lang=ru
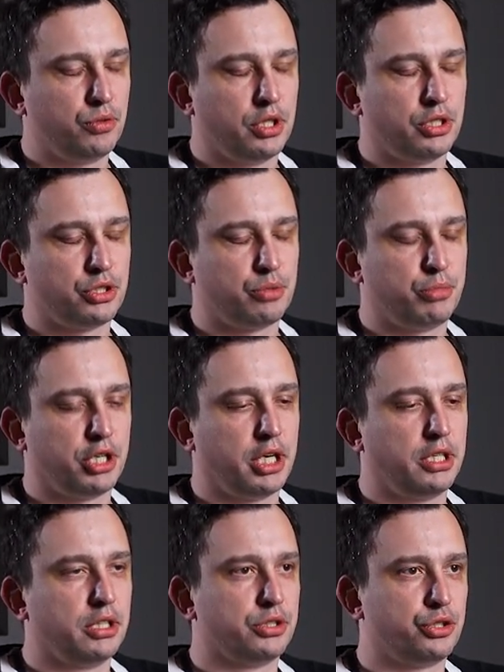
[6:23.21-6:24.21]
конечно,
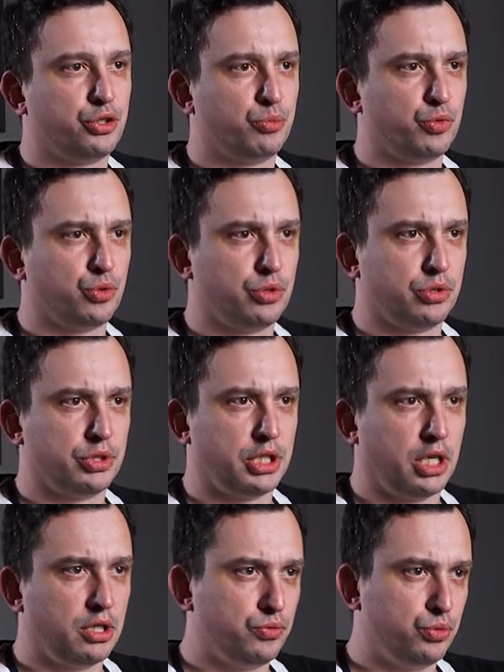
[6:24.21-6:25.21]
приходилось чему-то
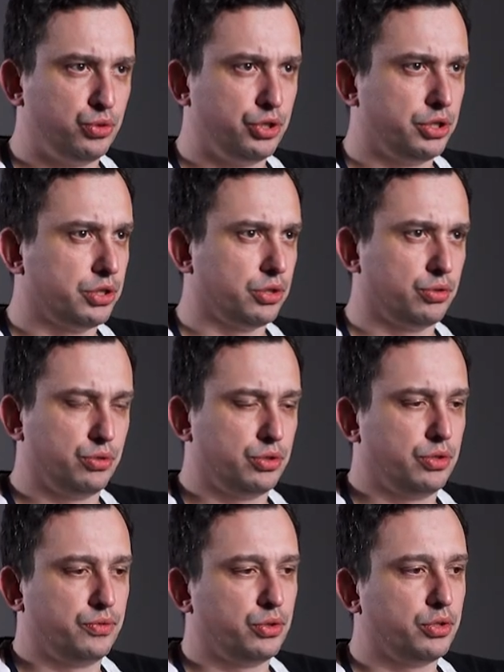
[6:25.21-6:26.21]
заново учиться, то есть
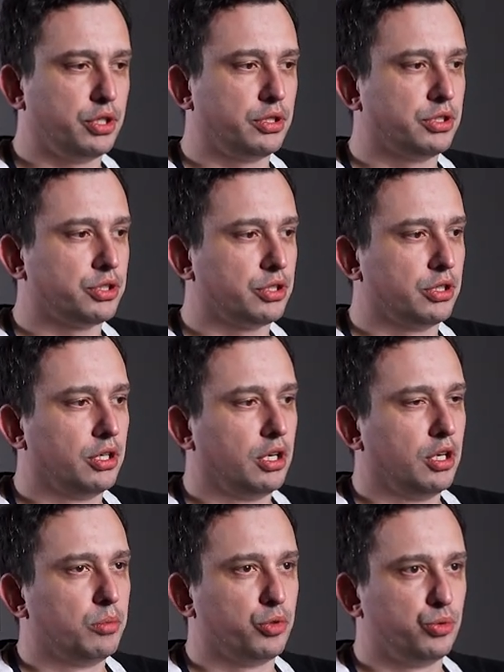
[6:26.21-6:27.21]
не все, конечно,
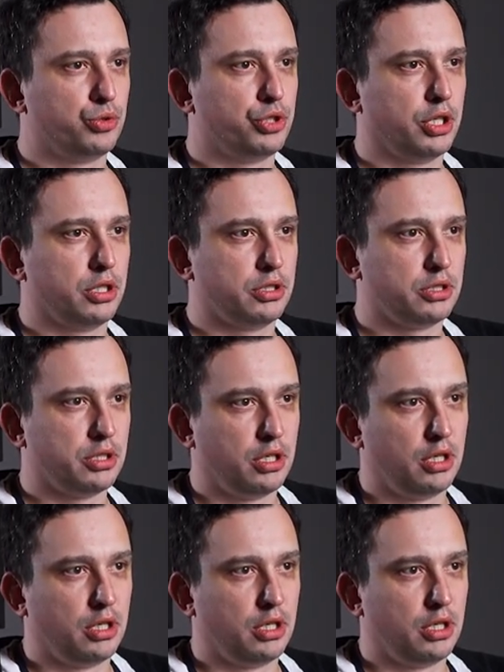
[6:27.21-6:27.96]
получалось